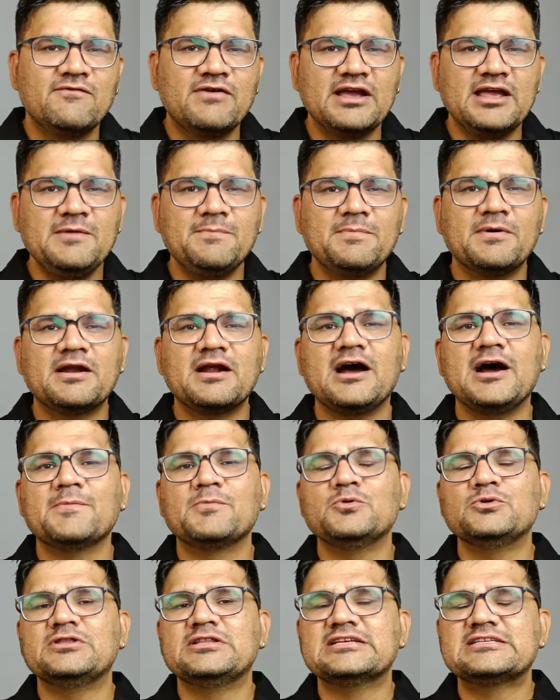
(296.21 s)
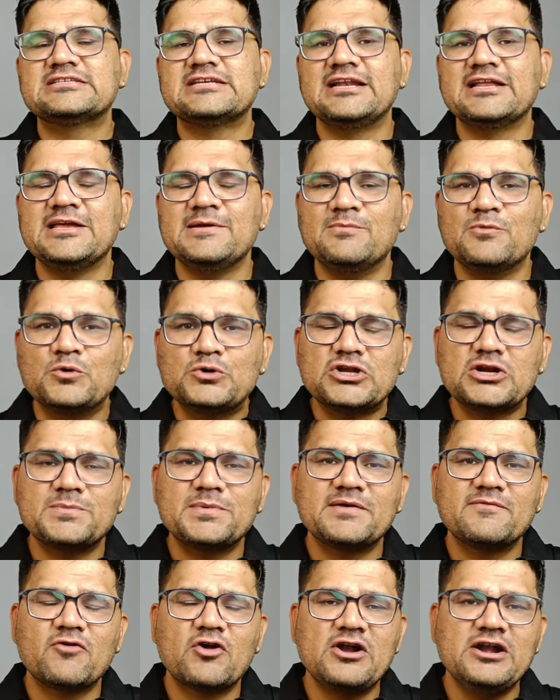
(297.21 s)
वहीं पर आपको दस साल की मोटर
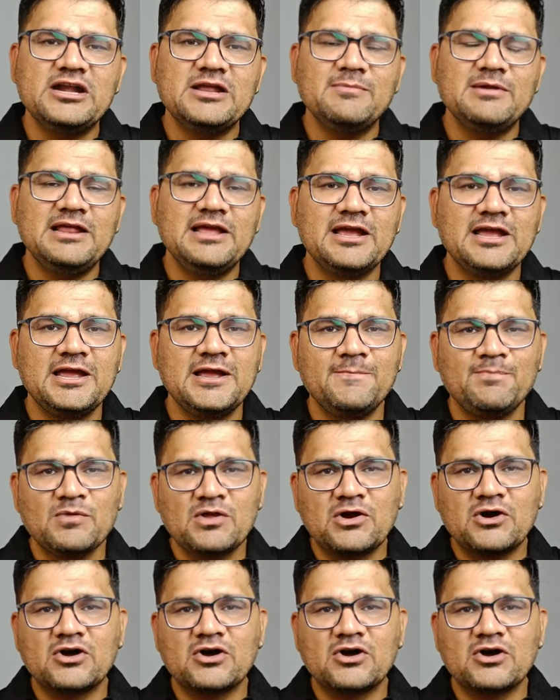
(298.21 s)
पर वारंटी मिलेगी